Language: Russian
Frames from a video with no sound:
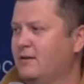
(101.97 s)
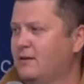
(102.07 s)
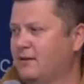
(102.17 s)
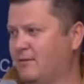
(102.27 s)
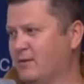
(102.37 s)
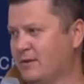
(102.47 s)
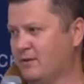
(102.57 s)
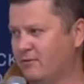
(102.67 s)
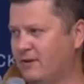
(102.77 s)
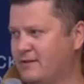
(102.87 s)
там, не
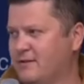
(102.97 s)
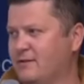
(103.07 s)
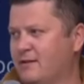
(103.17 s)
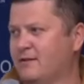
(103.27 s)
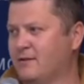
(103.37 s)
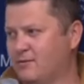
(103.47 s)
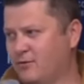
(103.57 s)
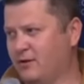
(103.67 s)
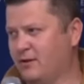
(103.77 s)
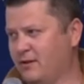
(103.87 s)
знаю, 20, 30,
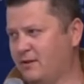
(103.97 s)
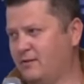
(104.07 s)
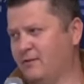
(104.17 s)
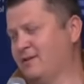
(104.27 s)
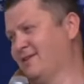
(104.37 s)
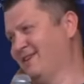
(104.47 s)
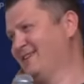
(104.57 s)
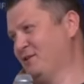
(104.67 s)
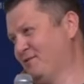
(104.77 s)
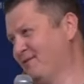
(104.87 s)
40 гектар, этих
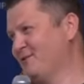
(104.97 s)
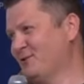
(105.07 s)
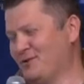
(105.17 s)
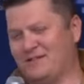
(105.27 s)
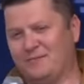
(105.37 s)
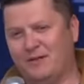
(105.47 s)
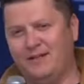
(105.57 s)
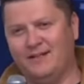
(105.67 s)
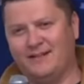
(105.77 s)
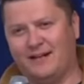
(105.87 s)
гектаров, соток
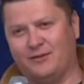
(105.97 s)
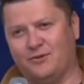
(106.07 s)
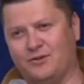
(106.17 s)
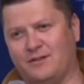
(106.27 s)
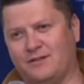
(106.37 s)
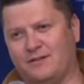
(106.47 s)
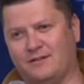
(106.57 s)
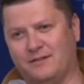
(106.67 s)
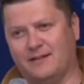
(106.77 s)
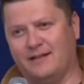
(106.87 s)
земли, картошка
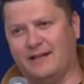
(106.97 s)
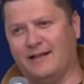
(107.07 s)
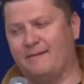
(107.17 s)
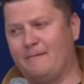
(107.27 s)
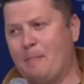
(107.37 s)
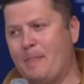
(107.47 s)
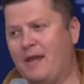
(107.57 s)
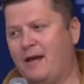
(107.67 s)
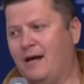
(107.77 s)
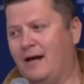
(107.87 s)
и так далее.
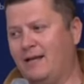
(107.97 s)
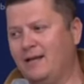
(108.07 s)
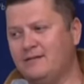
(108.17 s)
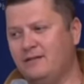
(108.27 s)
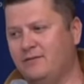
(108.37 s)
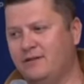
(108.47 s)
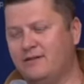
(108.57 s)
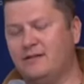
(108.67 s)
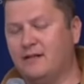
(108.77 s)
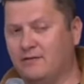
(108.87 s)
А если в этой
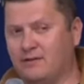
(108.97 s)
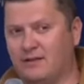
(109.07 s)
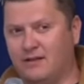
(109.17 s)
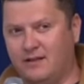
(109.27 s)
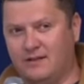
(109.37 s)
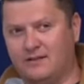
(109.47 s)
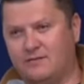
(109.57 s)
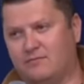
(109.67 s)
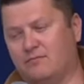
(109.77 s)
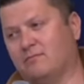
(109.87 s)
деревне
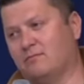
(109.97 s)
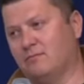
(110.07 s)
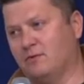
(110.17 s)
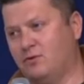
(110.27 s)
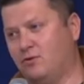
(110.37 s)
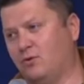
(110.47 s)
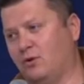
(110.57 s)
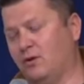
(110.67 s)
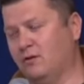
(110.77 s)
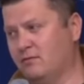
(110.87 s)
есть
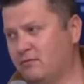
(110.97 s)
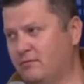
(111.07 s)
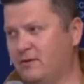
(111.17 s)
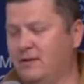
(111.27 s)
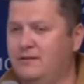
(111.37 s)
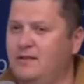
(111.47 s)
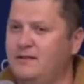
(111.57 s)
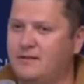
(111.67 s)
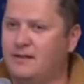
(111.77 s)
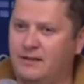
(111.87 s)
школа, детский
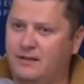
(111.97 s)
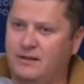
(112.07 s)
сад,